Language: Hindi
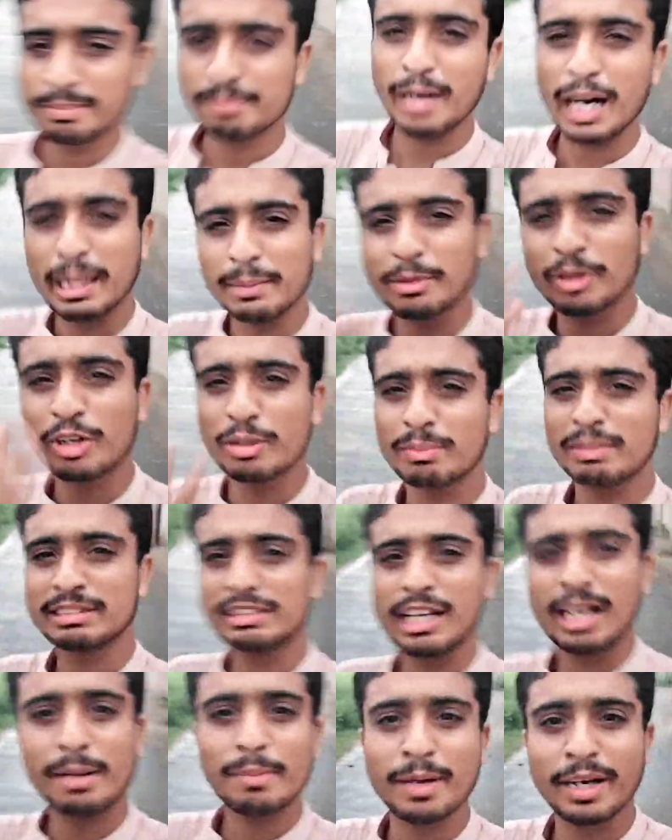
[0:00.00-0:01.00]
बाद में कोई
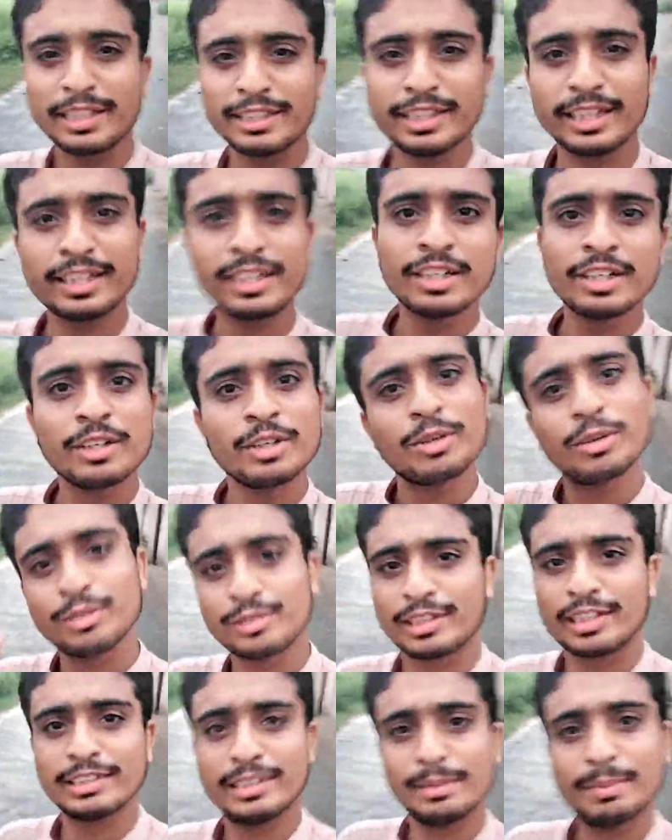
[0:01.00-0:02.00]
मसला बन जाए
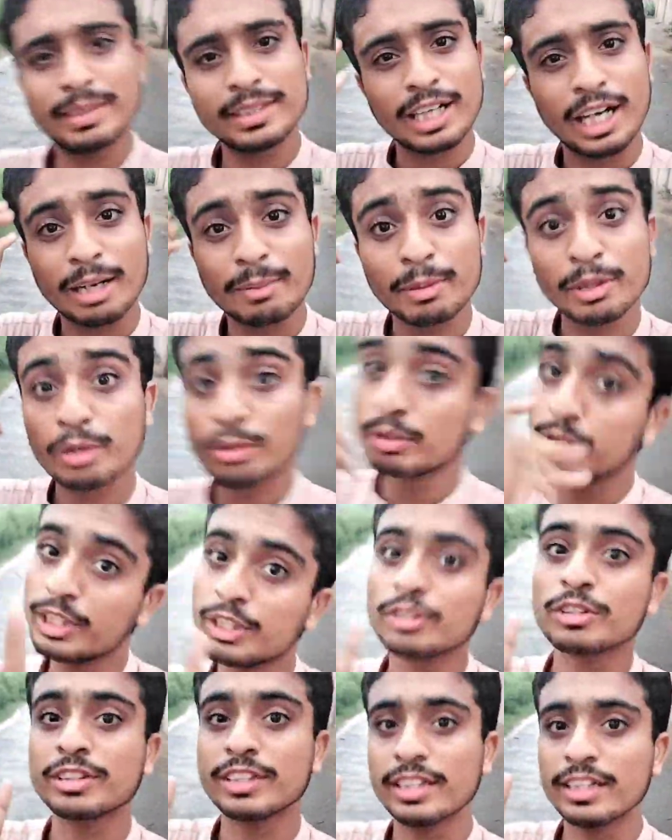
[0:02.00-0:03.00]
उसके ज़िम्मेदार भी खुद ही
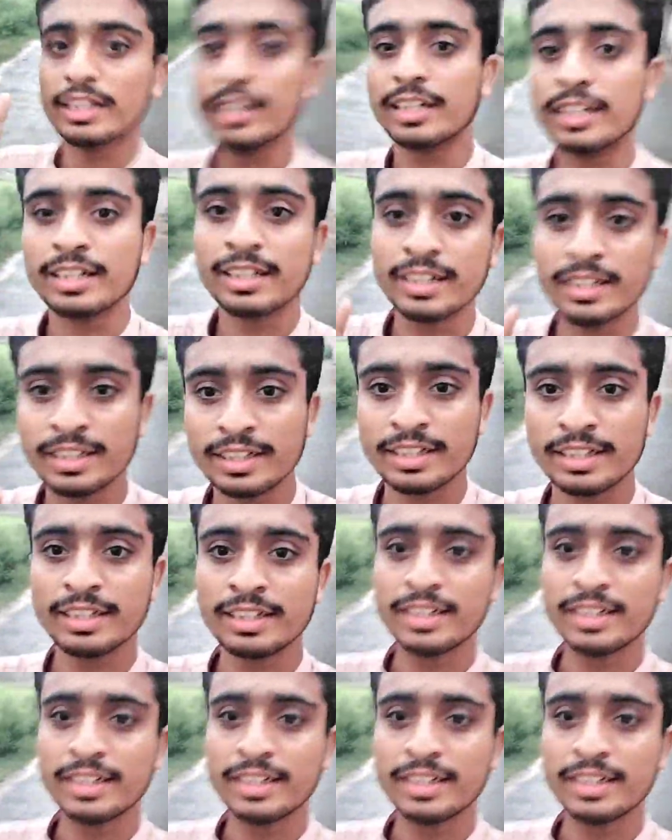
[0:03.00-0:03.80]
होते हैं हम होते